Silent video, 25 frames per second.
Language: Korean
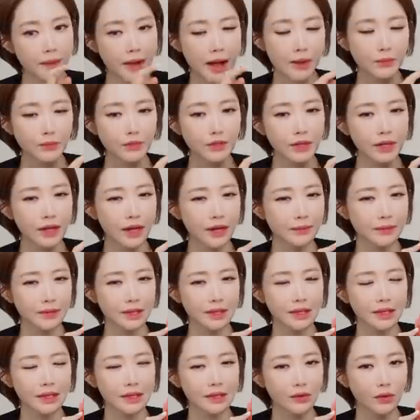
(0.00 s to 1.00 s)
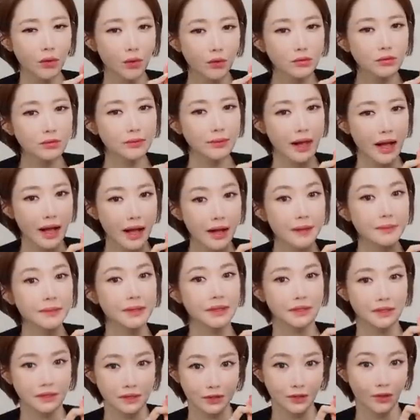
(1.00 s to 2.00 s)
마무리감이 너무
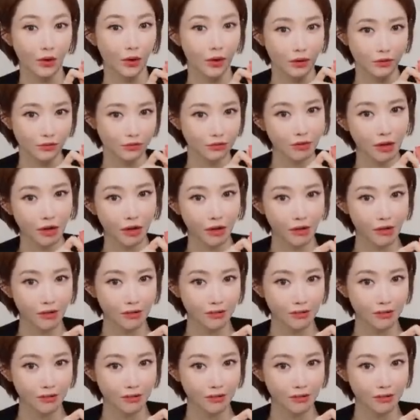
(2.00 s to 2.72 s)
마음에 들더라고요.